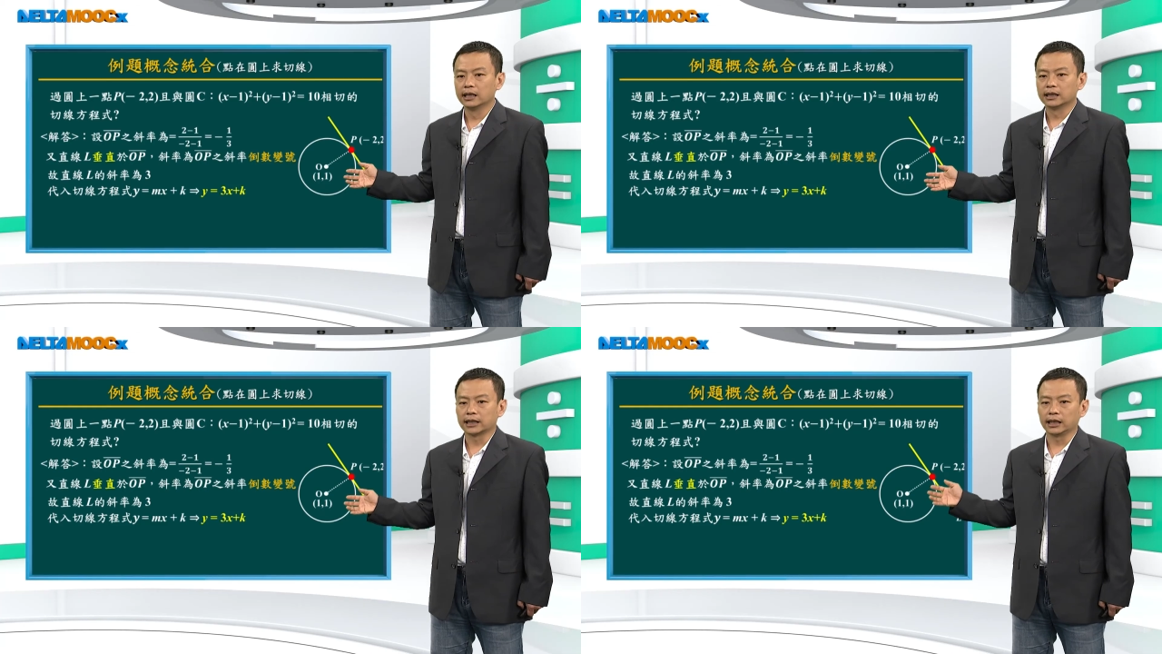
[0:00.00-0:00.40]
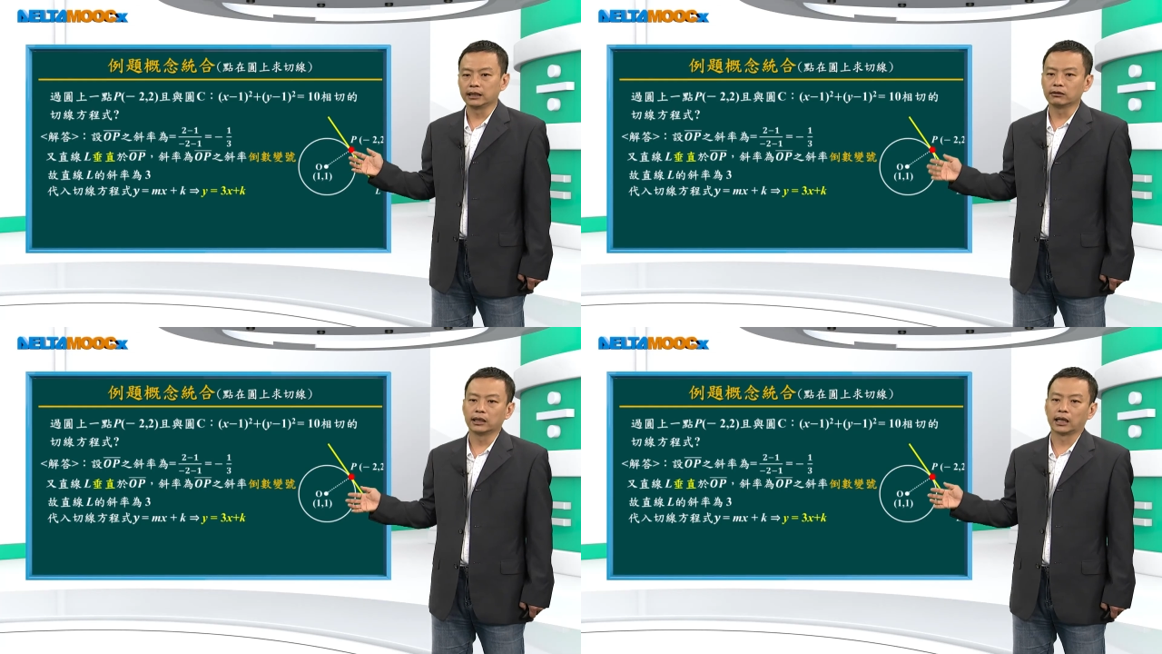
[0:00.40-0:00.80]
那
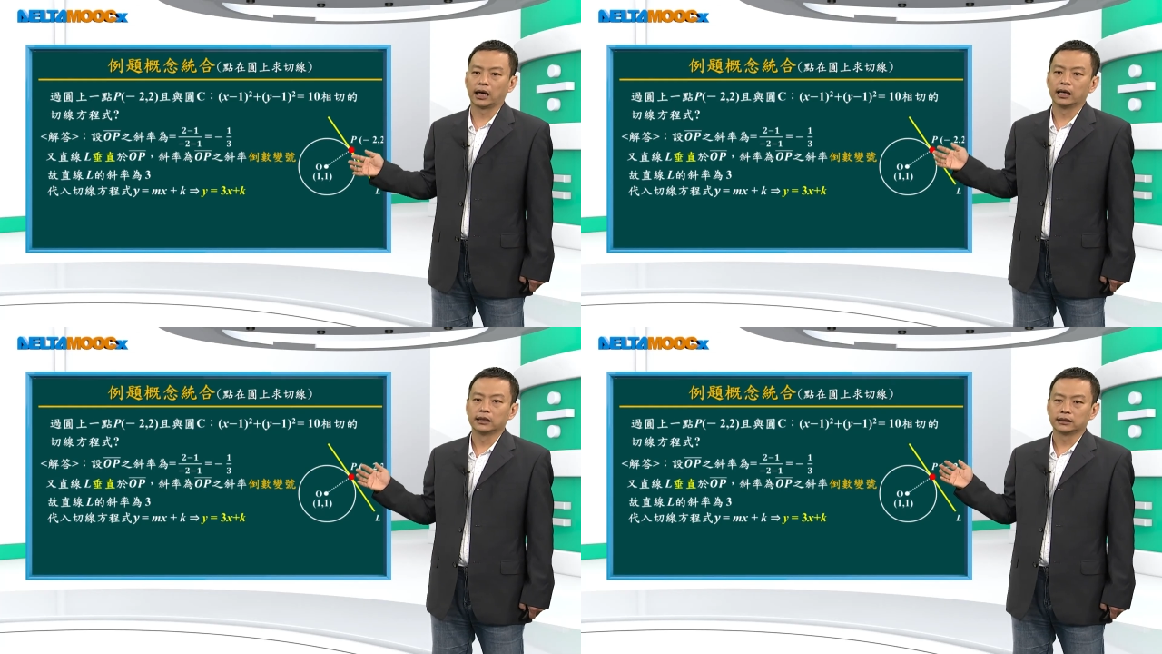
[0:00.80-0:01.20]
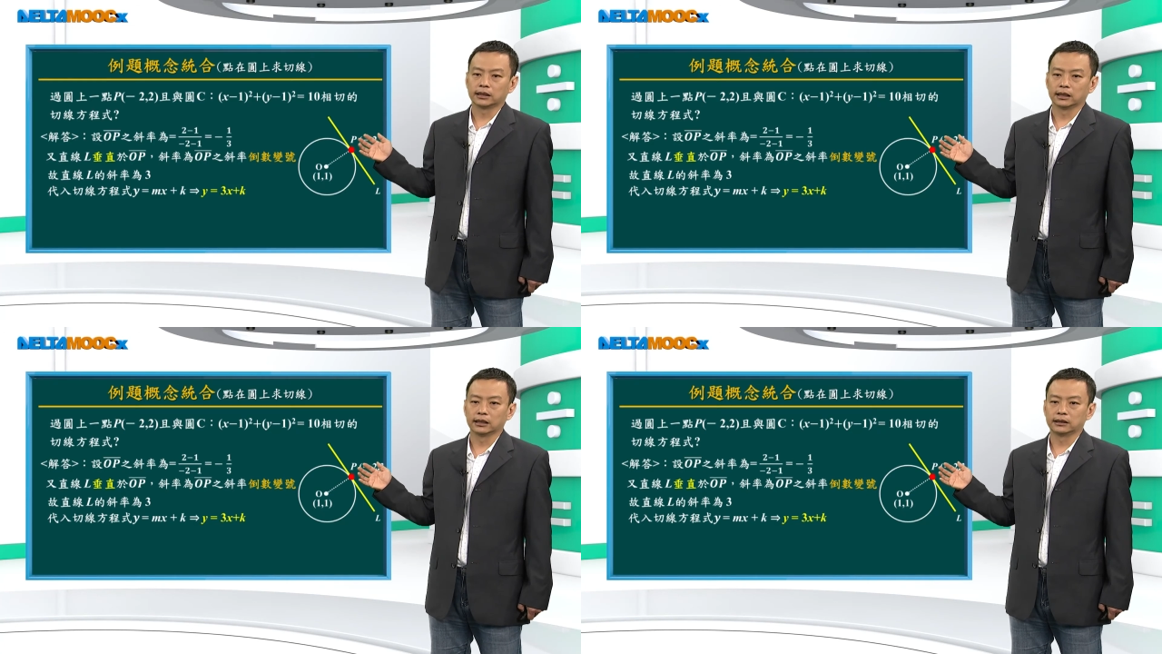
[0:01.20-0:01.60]
因为啊，这
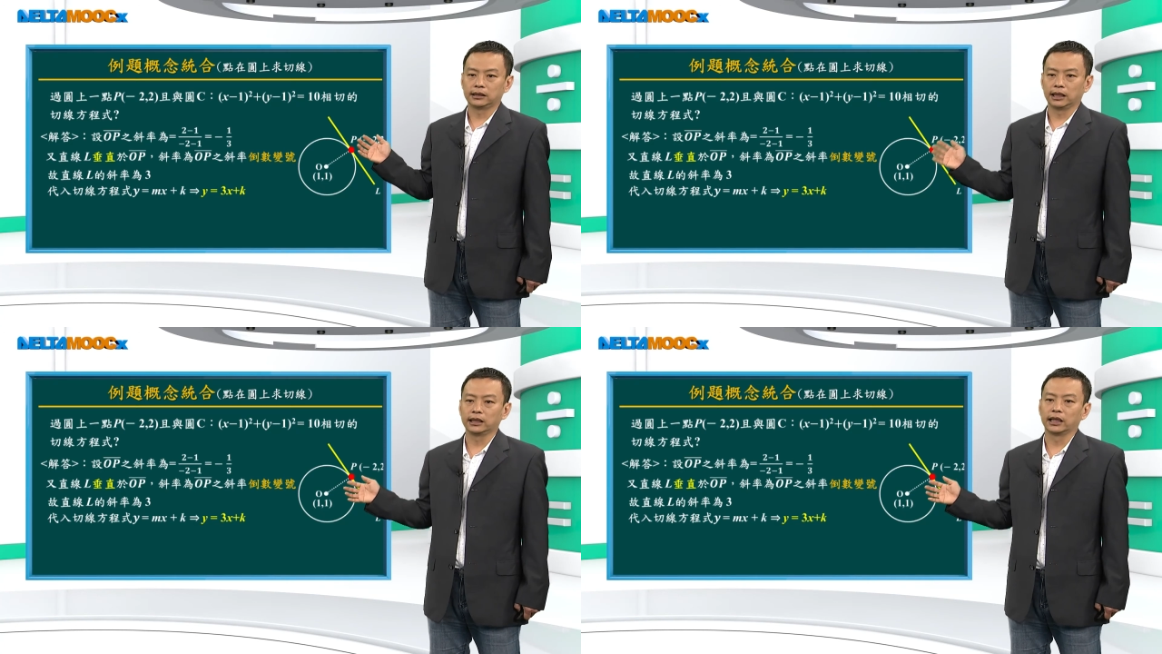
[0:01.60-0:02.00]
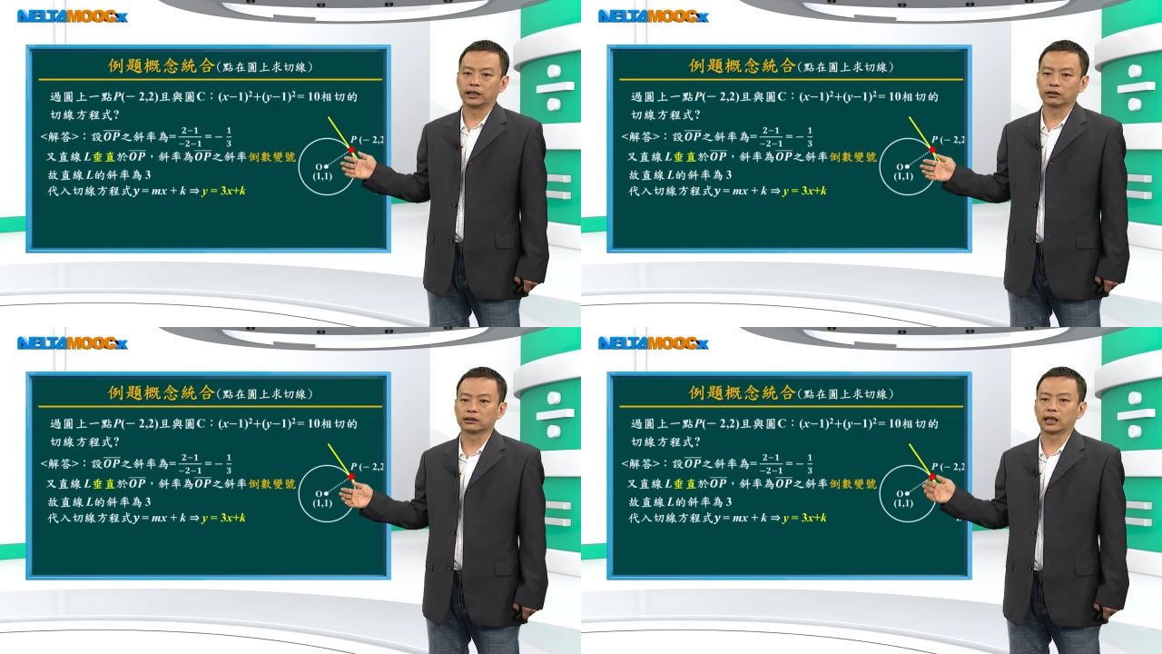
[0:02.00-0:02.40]
个切点
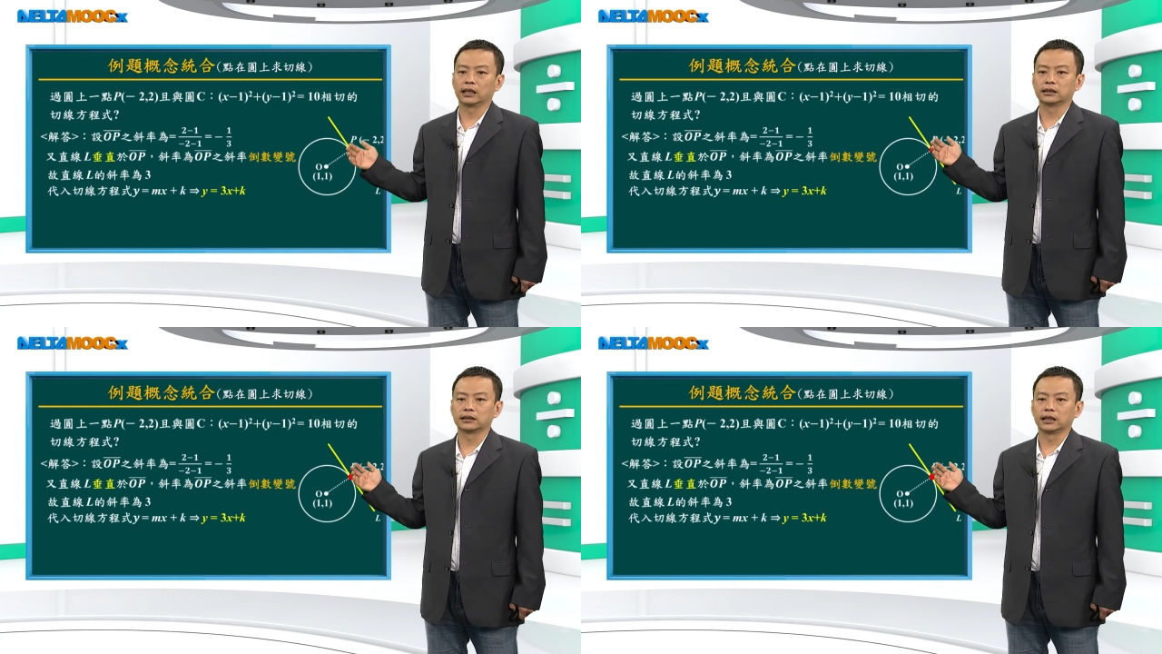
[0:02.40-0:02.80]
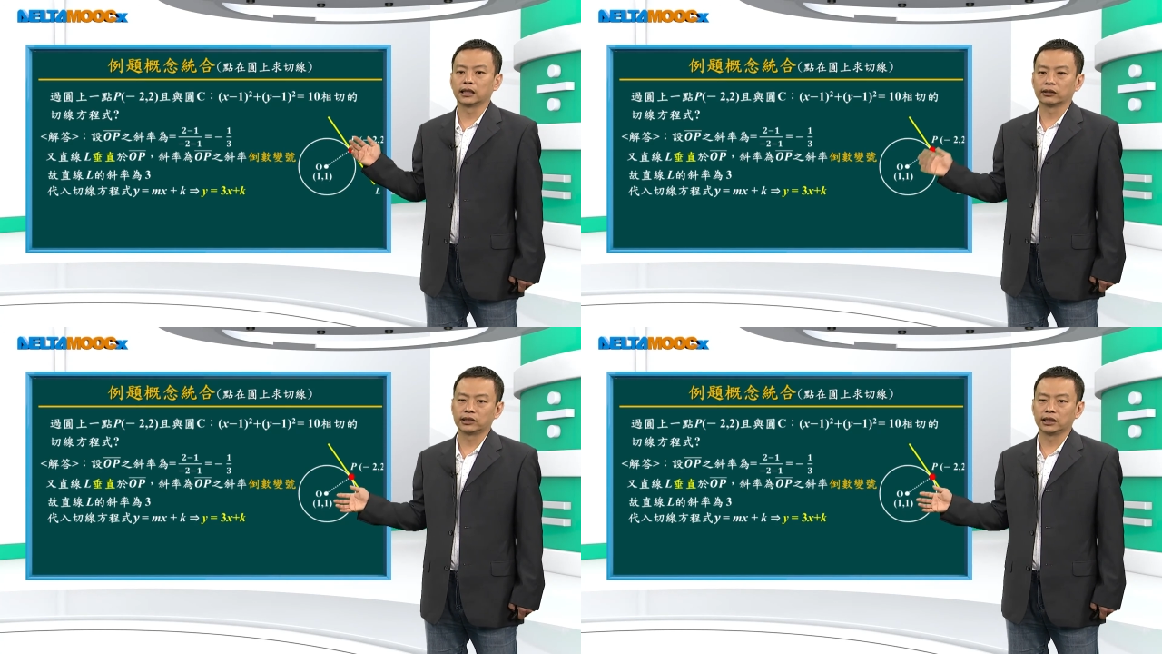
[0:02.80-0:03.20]
又在这一
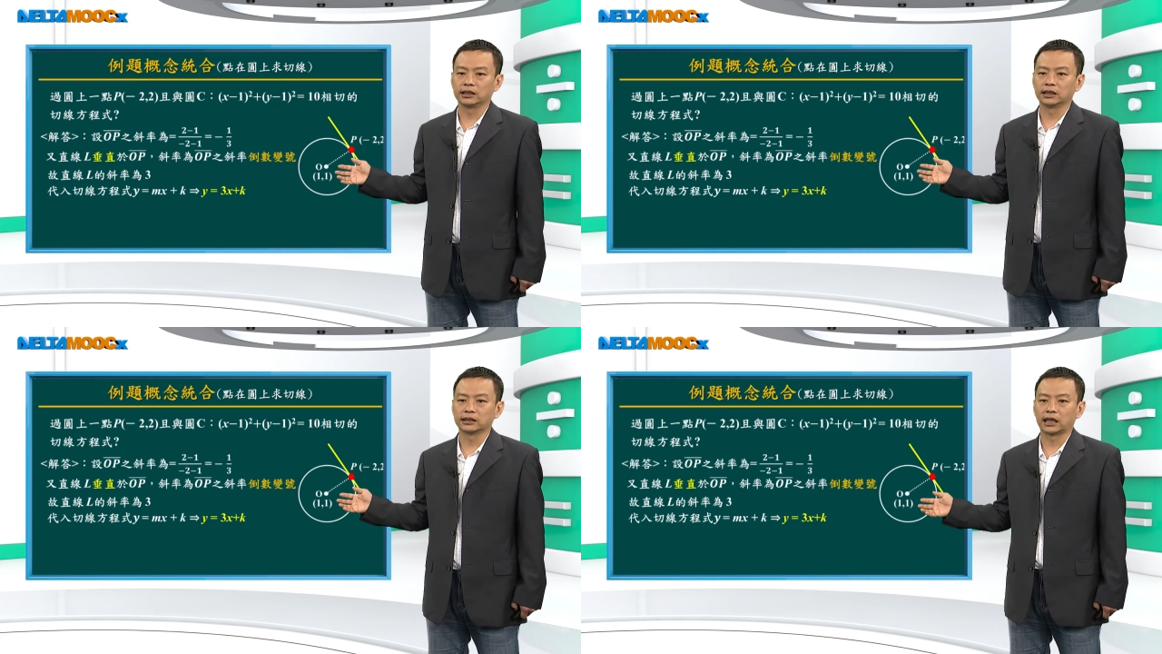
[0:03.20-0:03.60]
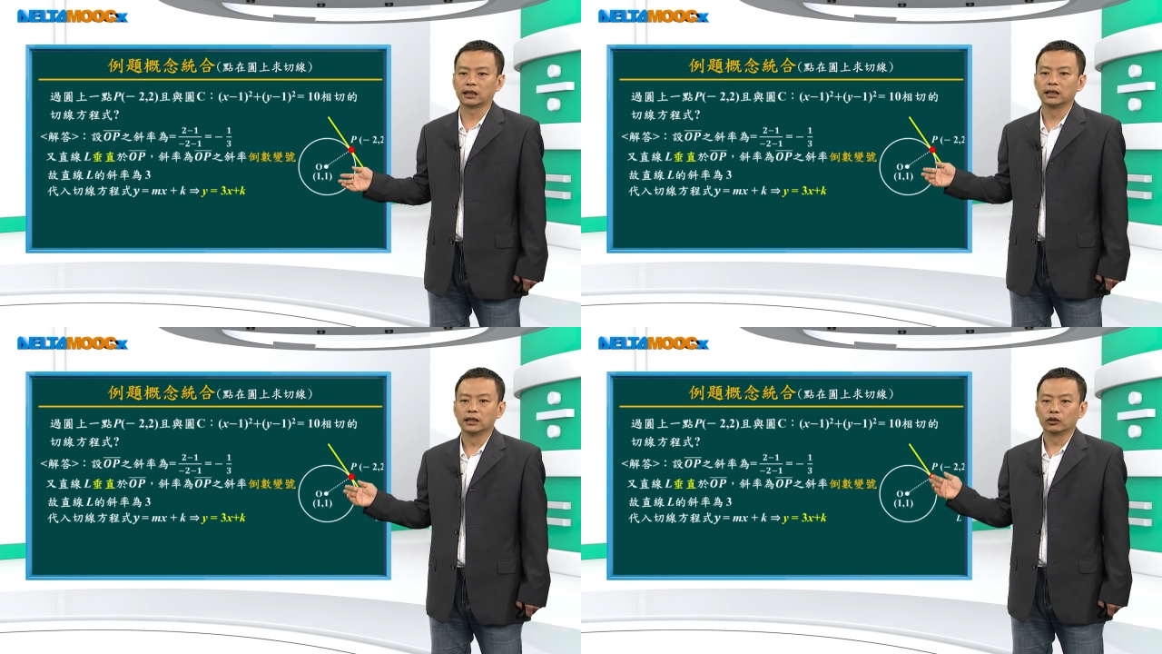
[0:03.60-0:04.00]
条切线上，